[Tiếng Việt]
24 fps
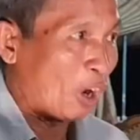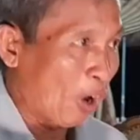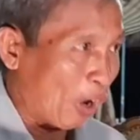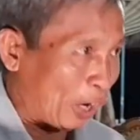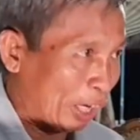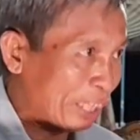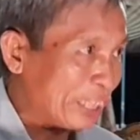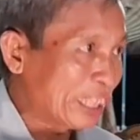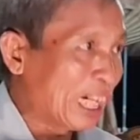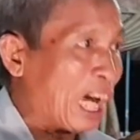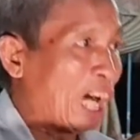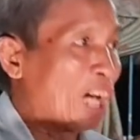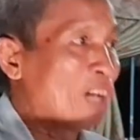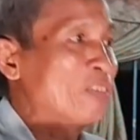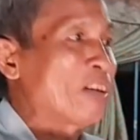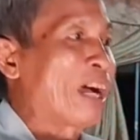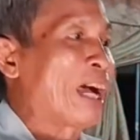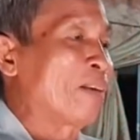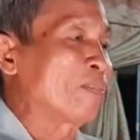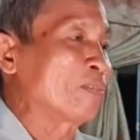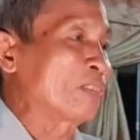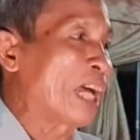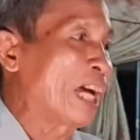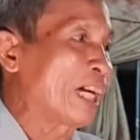khỏi trở
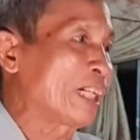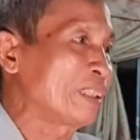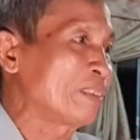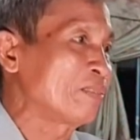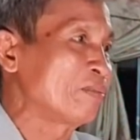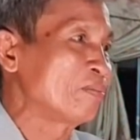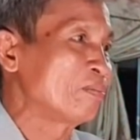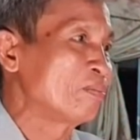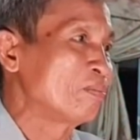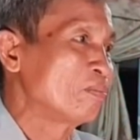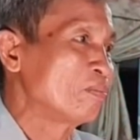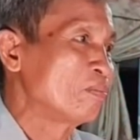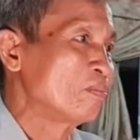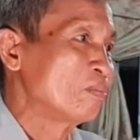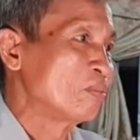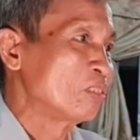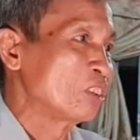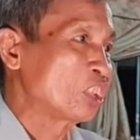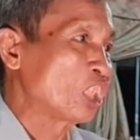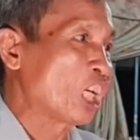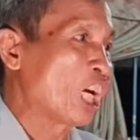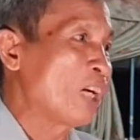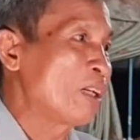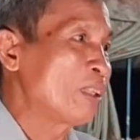phàm thân
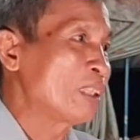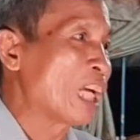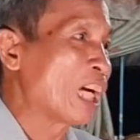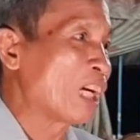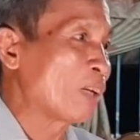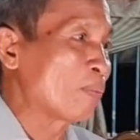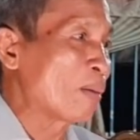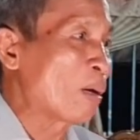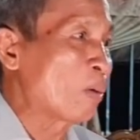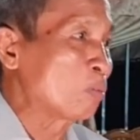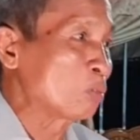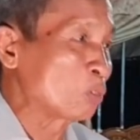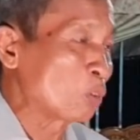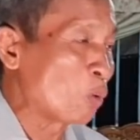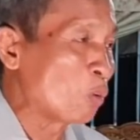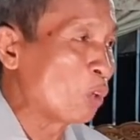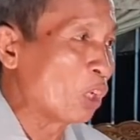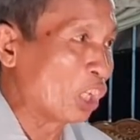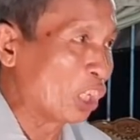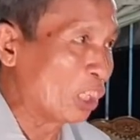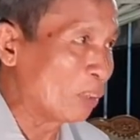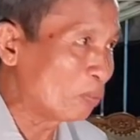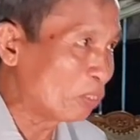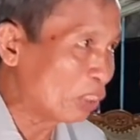chớ đừng mong tu
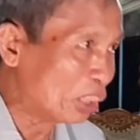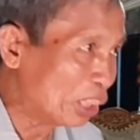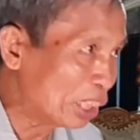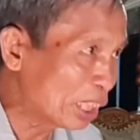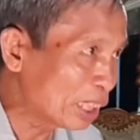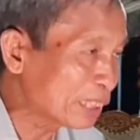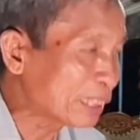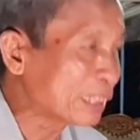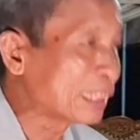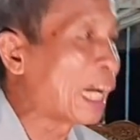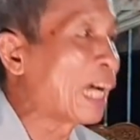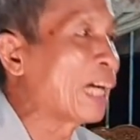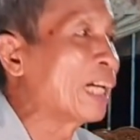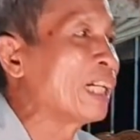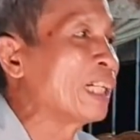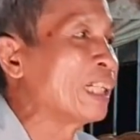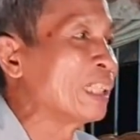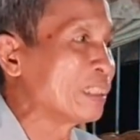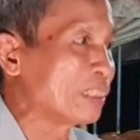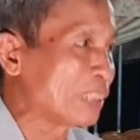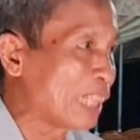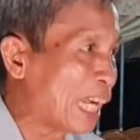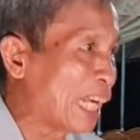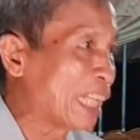hưởng phước
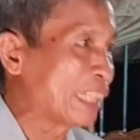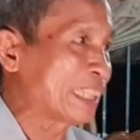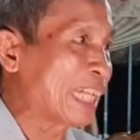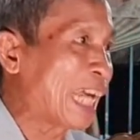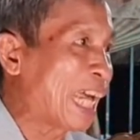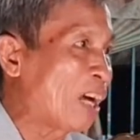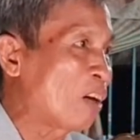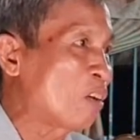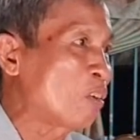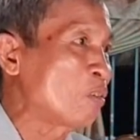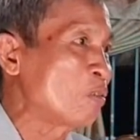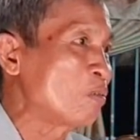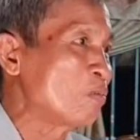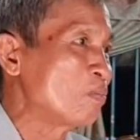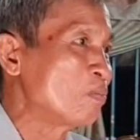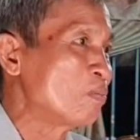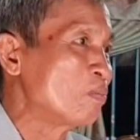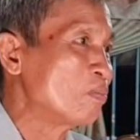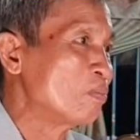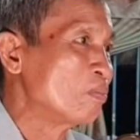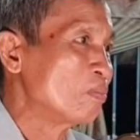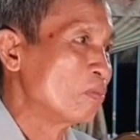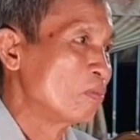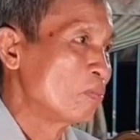trần về sau
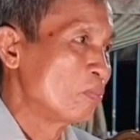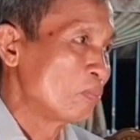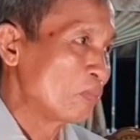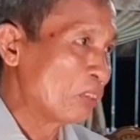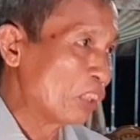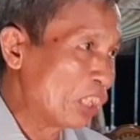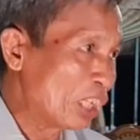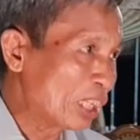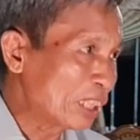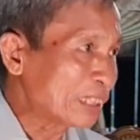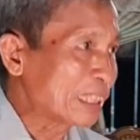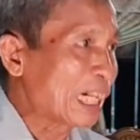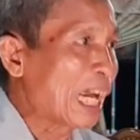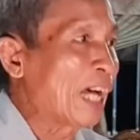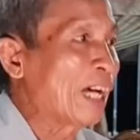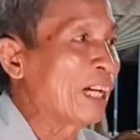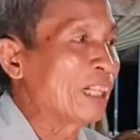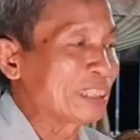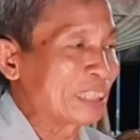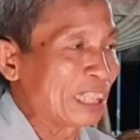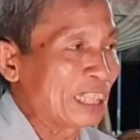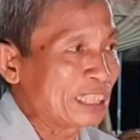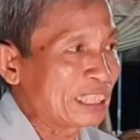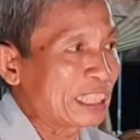phước
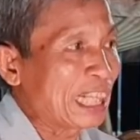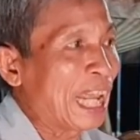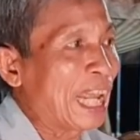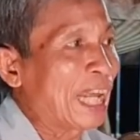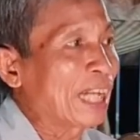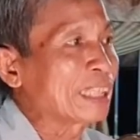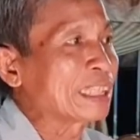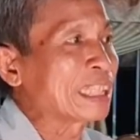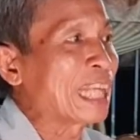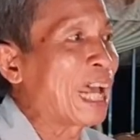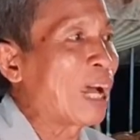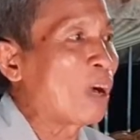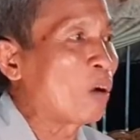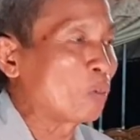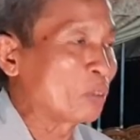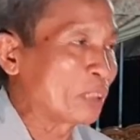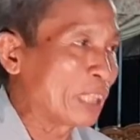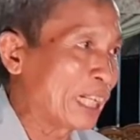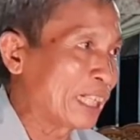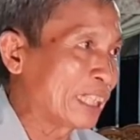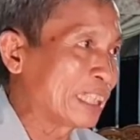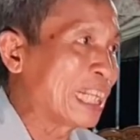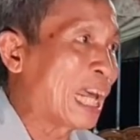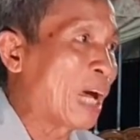trần chỉ sang vào
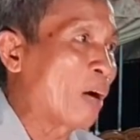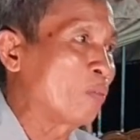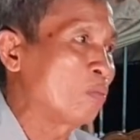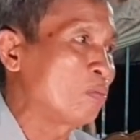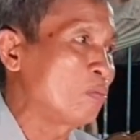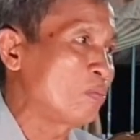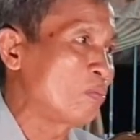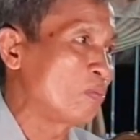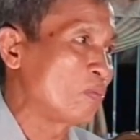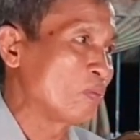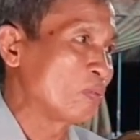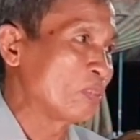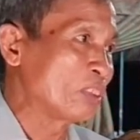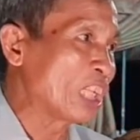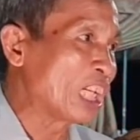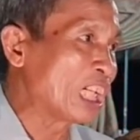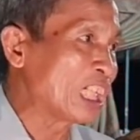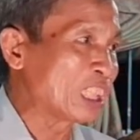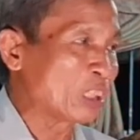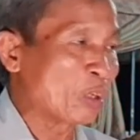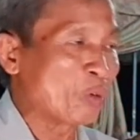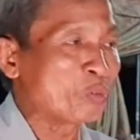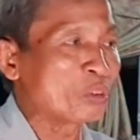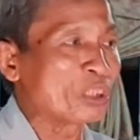danh vọng
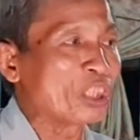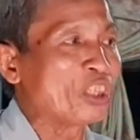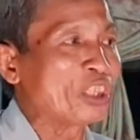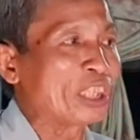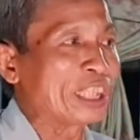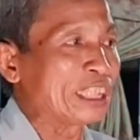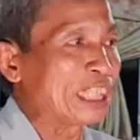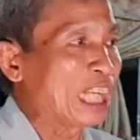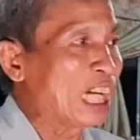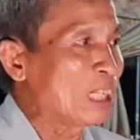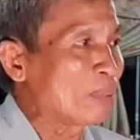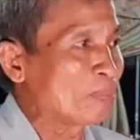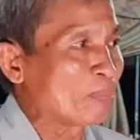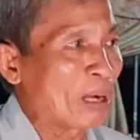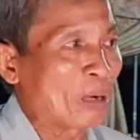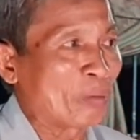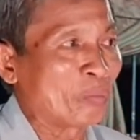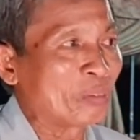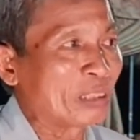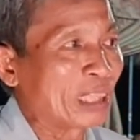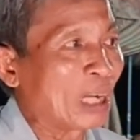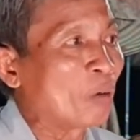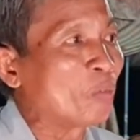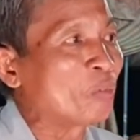nhưng cũng như cái giấc
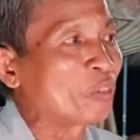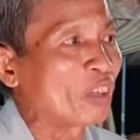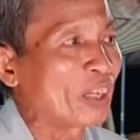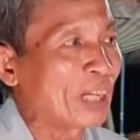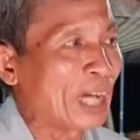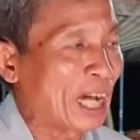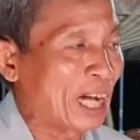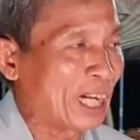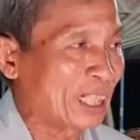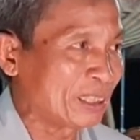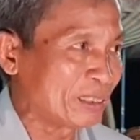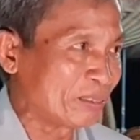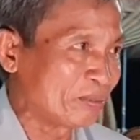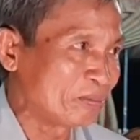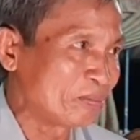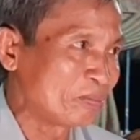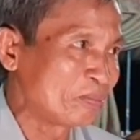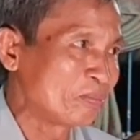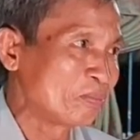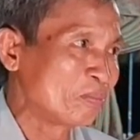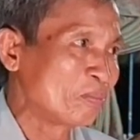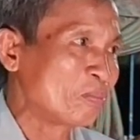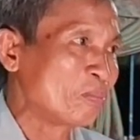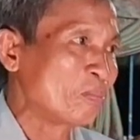mộng không có hơn
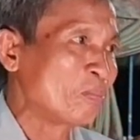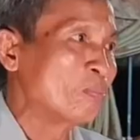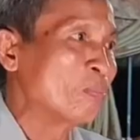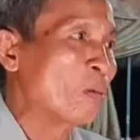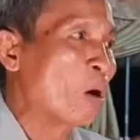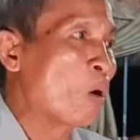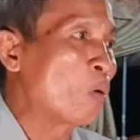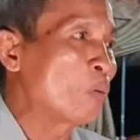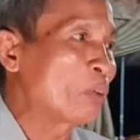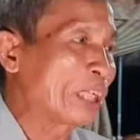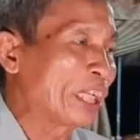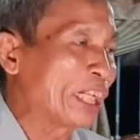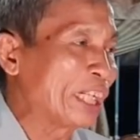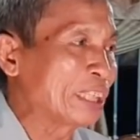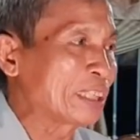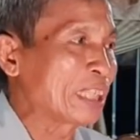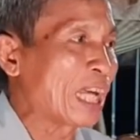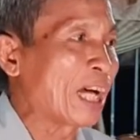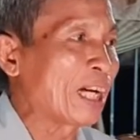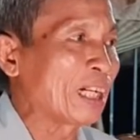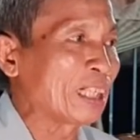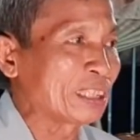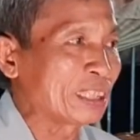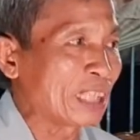một khi
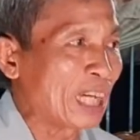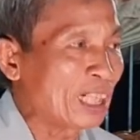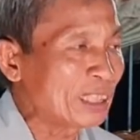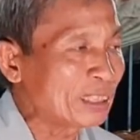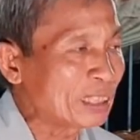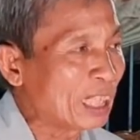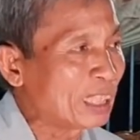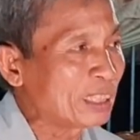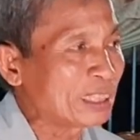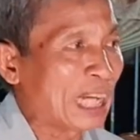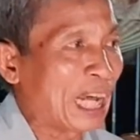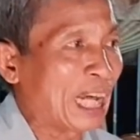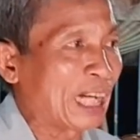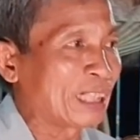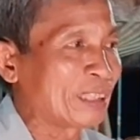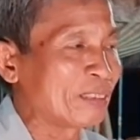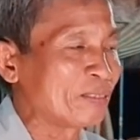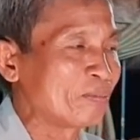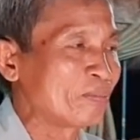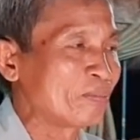thần chết đến gần